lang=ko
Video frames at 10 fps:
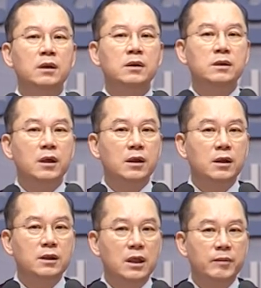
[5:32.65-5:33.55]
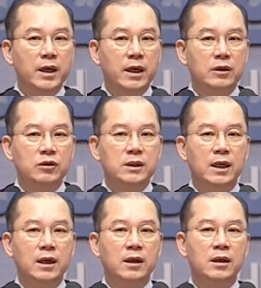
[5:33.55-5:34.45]
서리건 열매
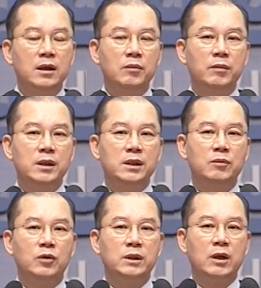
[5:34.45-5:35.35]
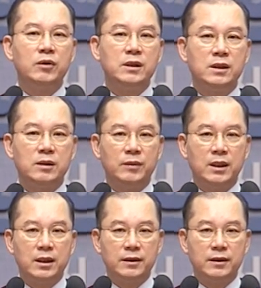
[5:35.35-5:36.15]
하나조차 맺지 못하고 있었습니다.